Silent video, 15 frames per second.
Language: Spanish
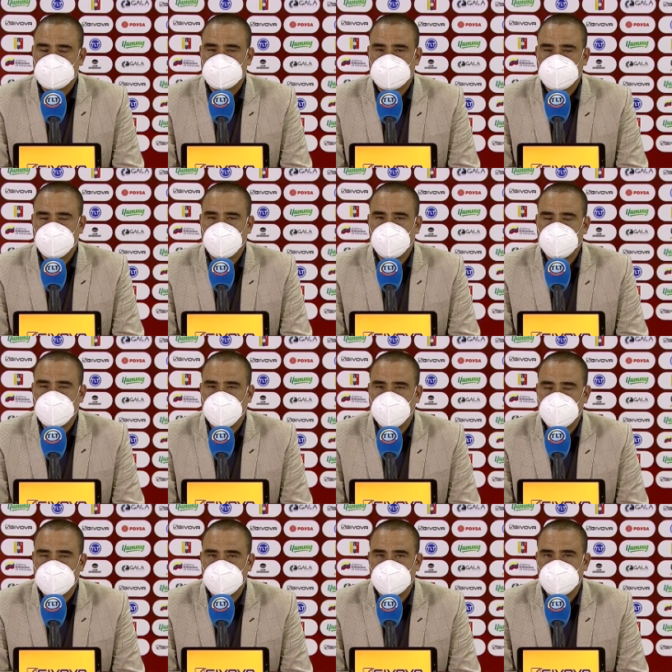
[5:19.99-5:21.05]
Sí, vuelvo y
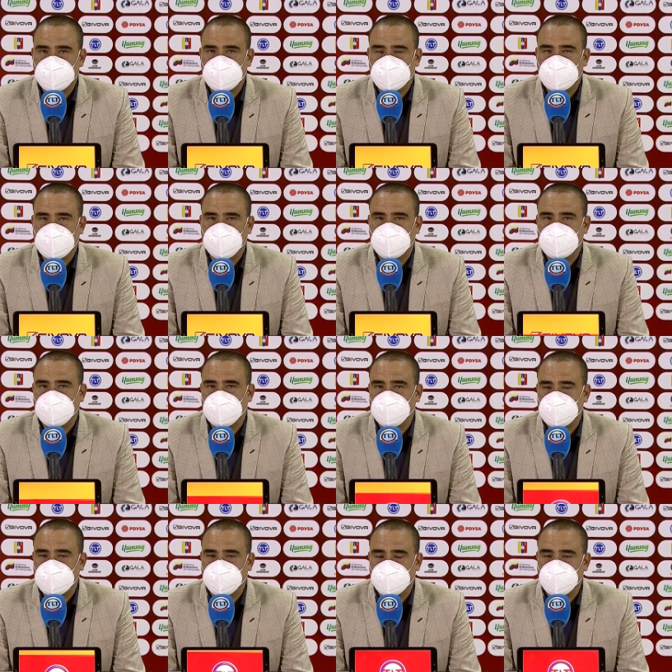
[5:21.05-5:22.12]
repito,
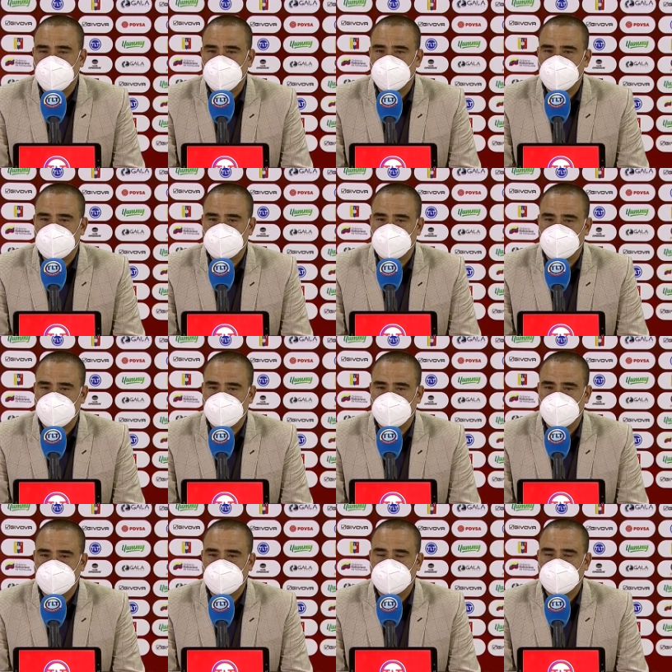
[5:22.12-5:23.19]
lamentablemente pues nos
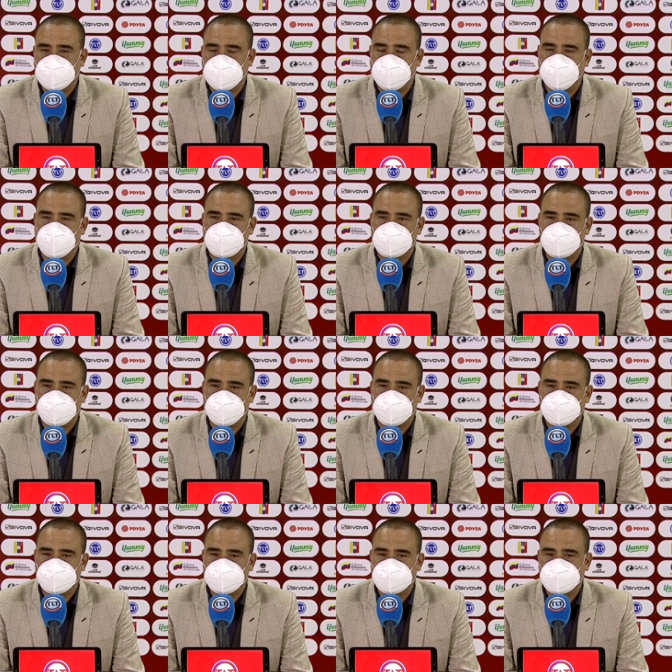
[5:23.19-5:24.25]
condicionó la expulsión.
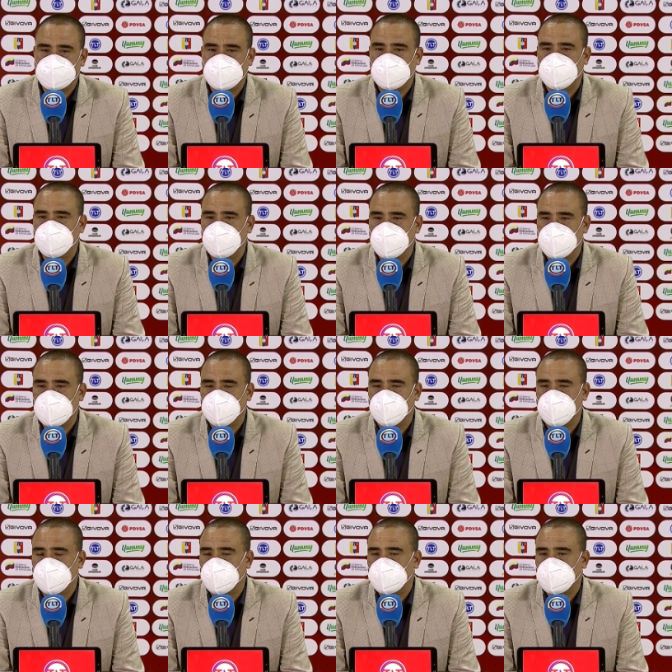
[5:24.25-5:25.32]
Teníamos un
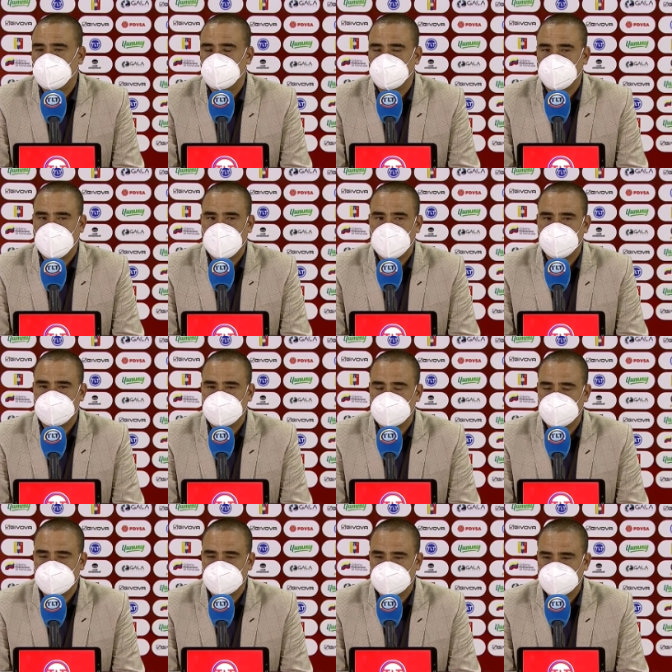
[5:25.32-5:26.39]
equipo controlado,
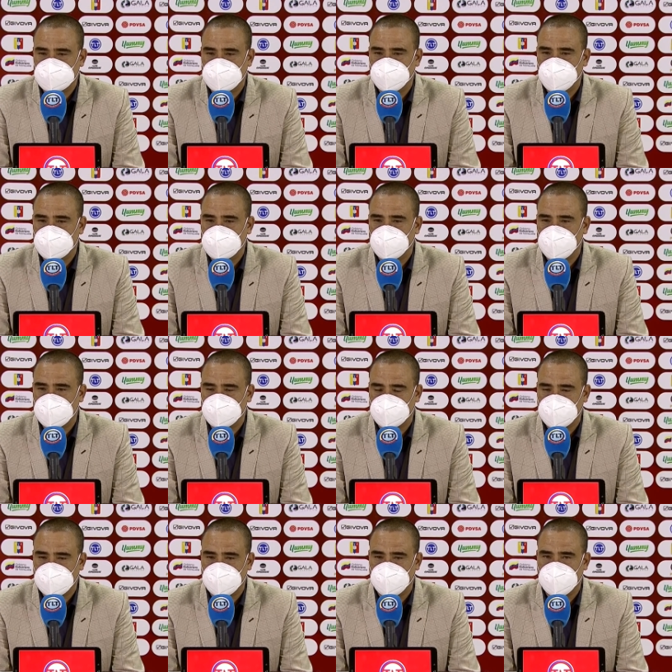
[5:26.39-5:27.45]
sin, sin muchas
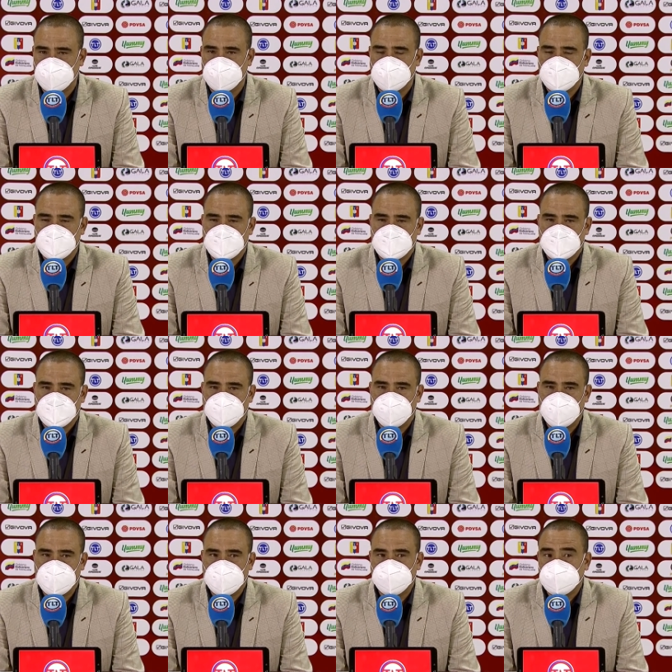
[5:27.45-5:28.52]
ocasiones de gol.
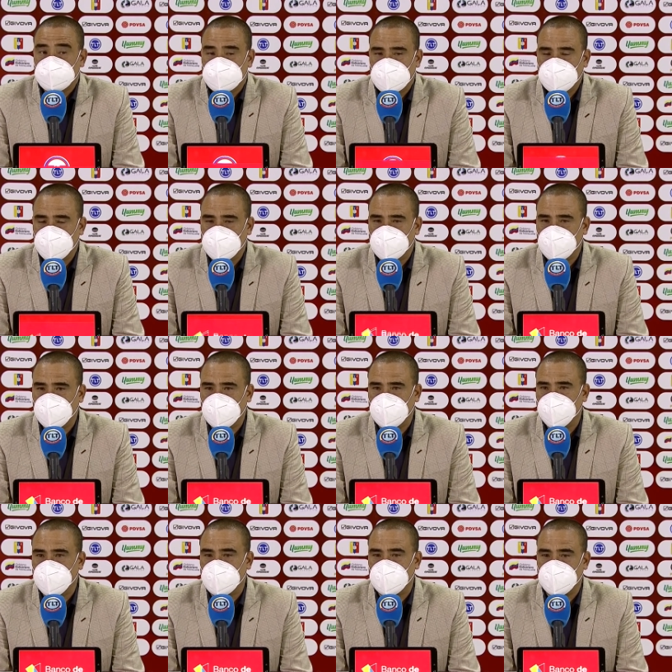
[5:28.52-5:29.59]
Bien, y bueno, ahora
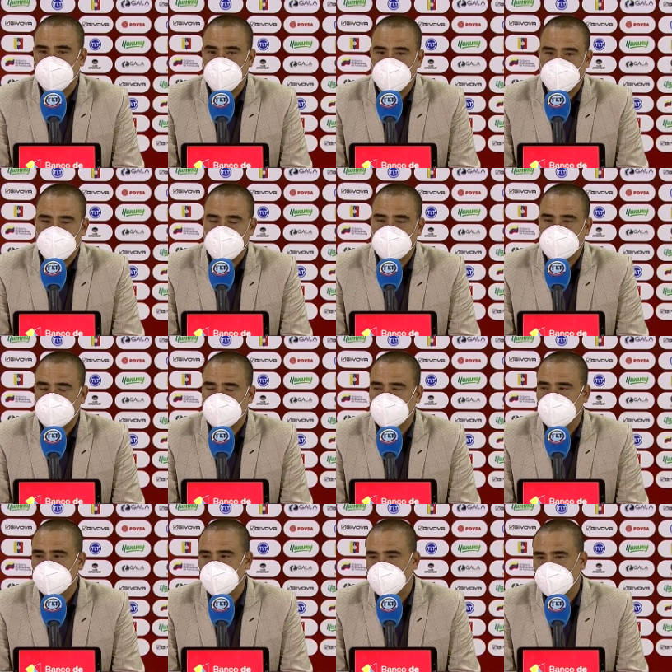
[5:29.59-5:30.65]
esperaremos a ver
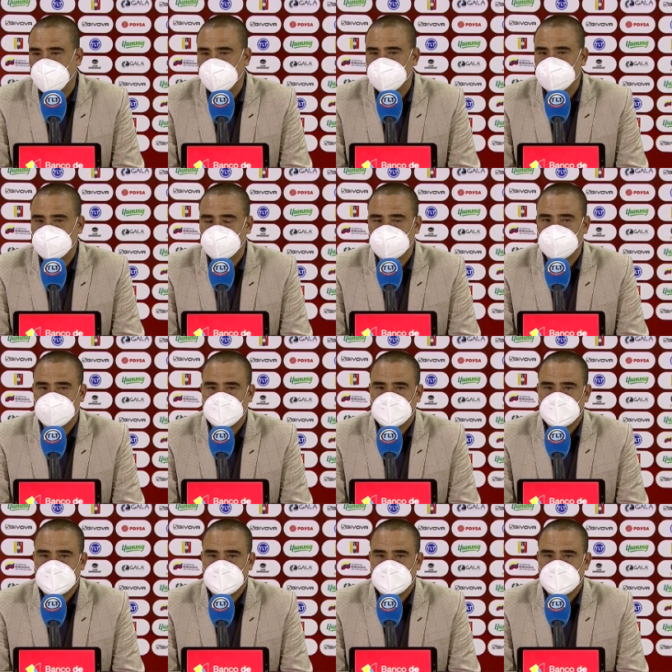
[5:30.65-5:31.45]
el desgaste.